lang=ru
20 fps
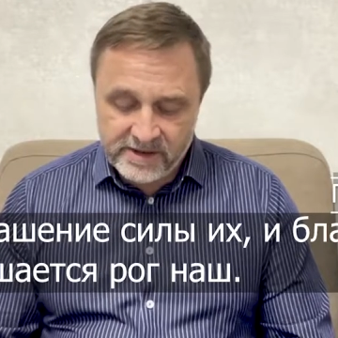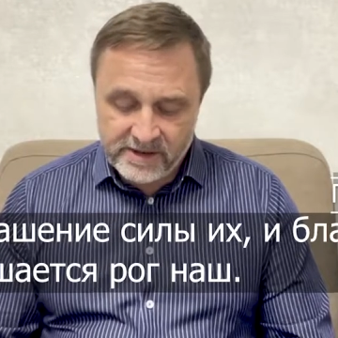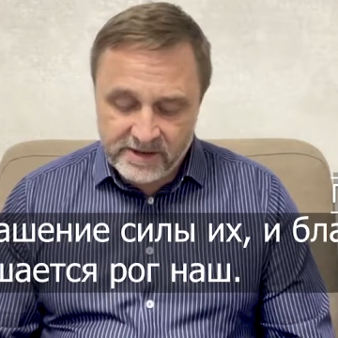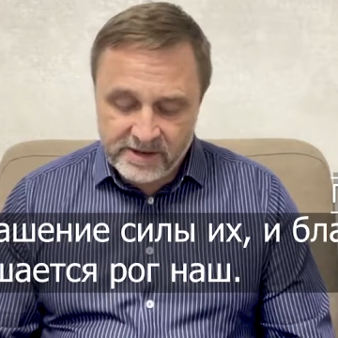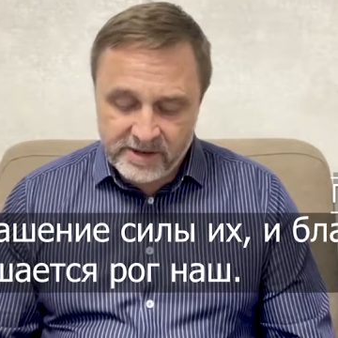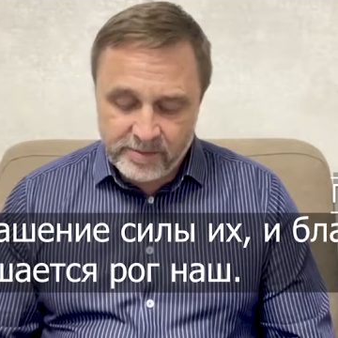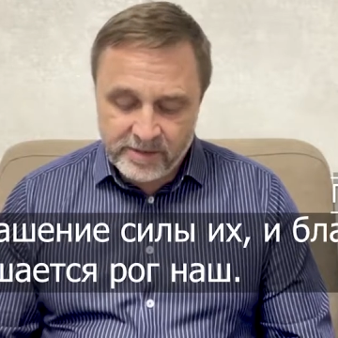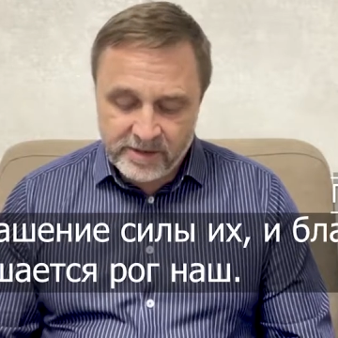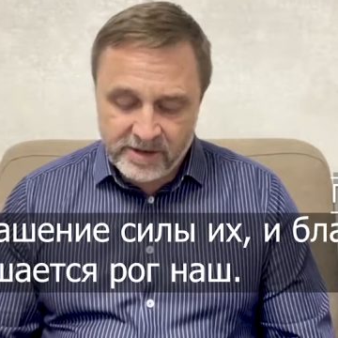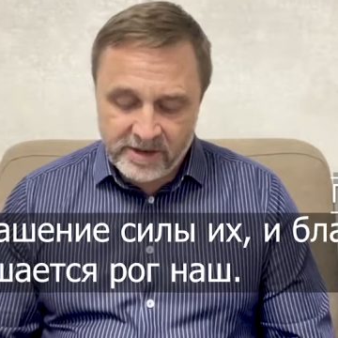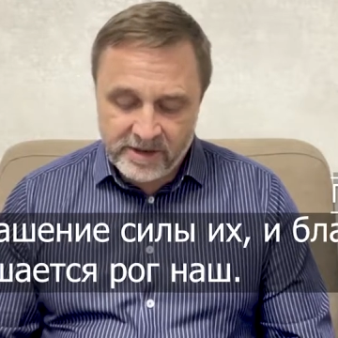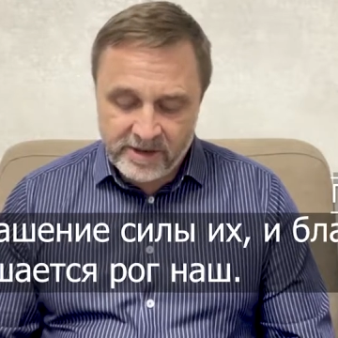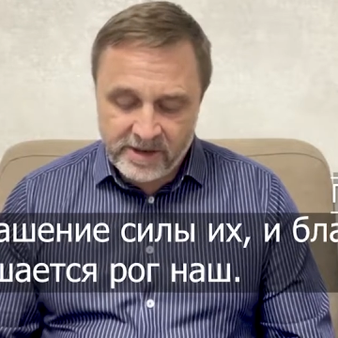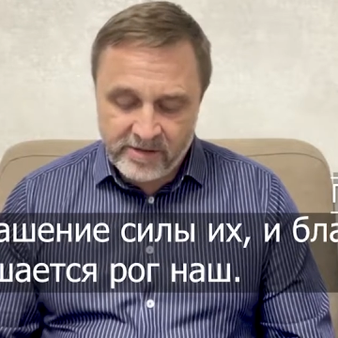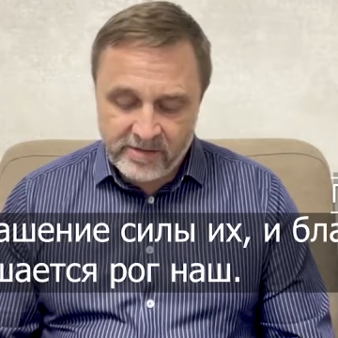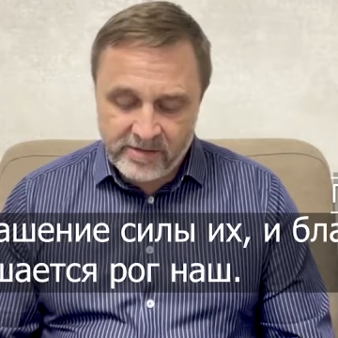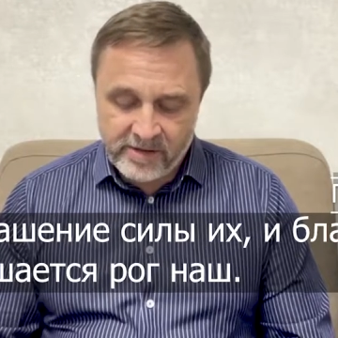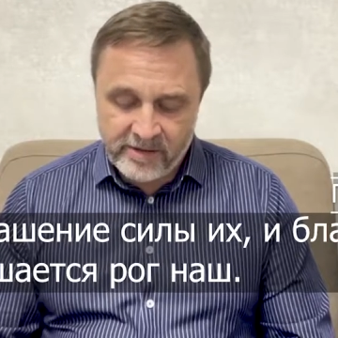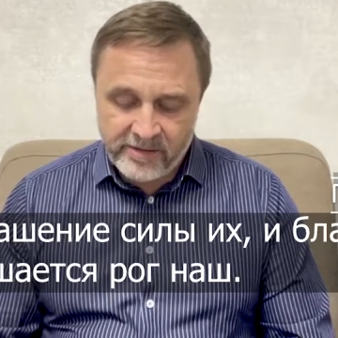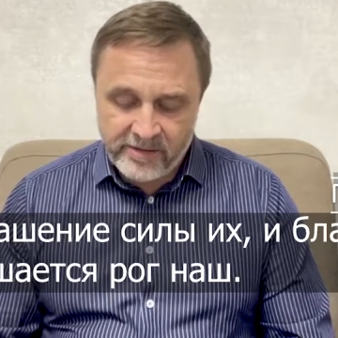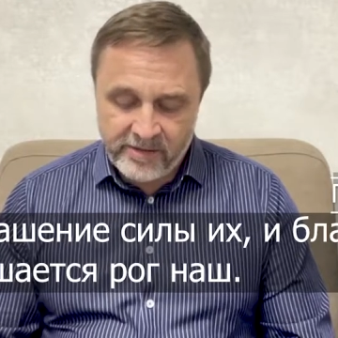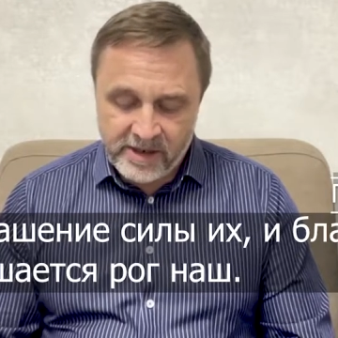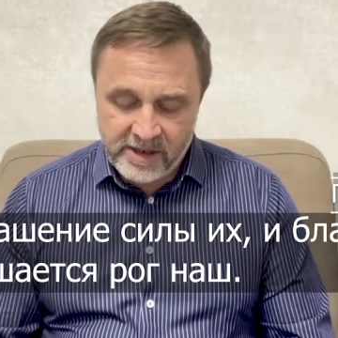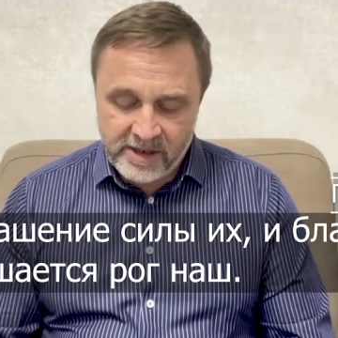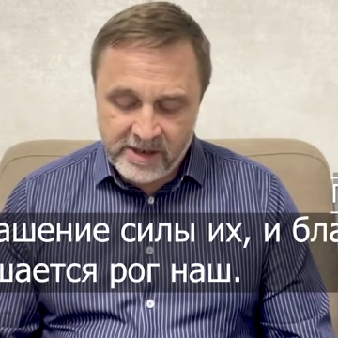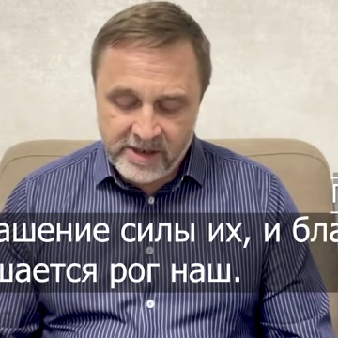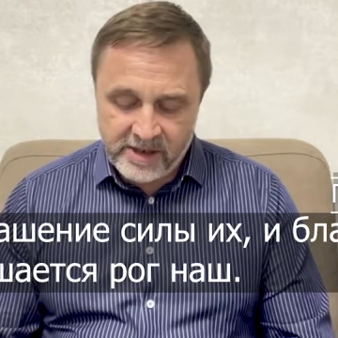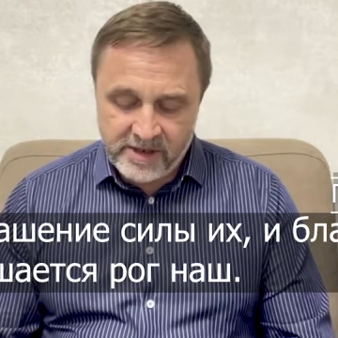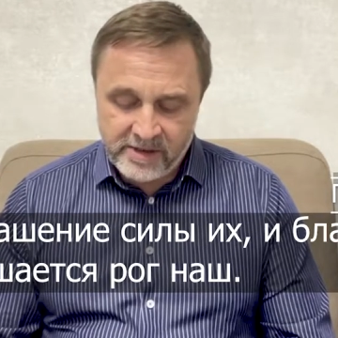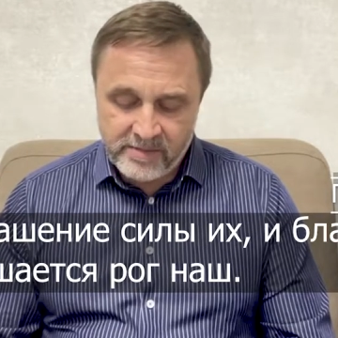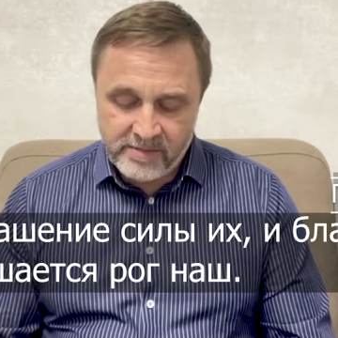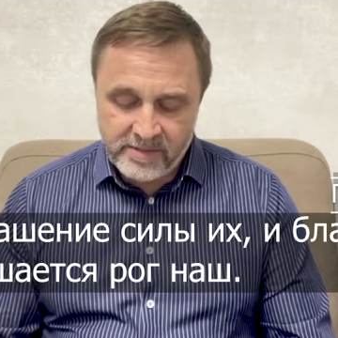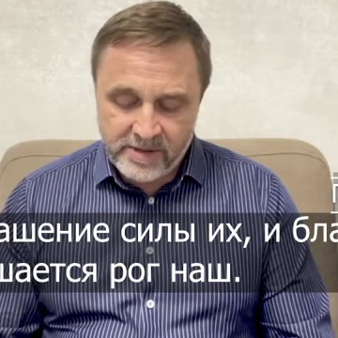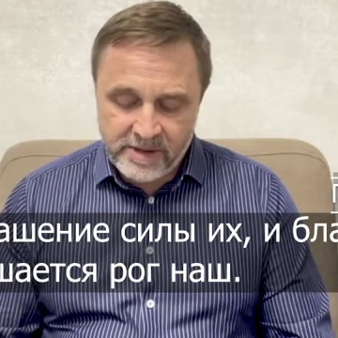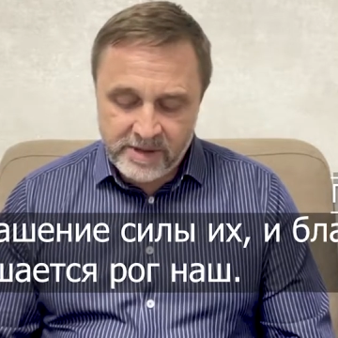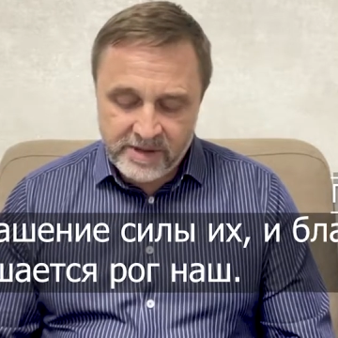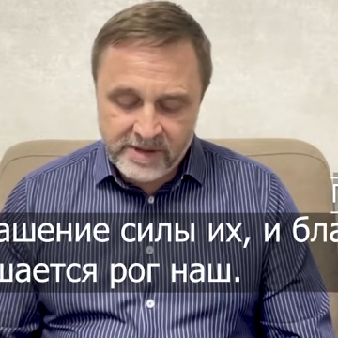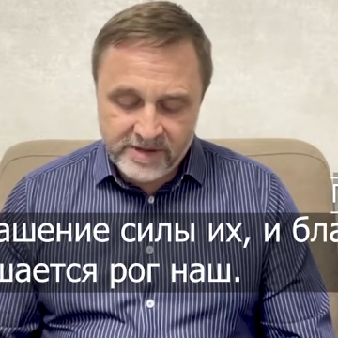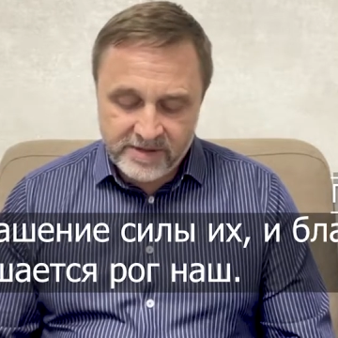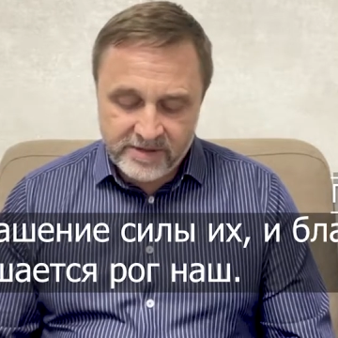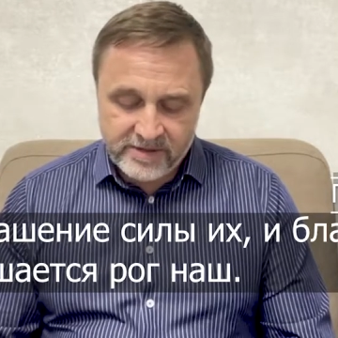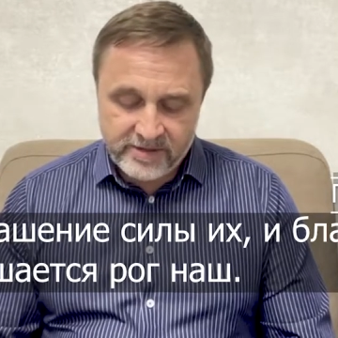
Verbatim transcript: и благовением с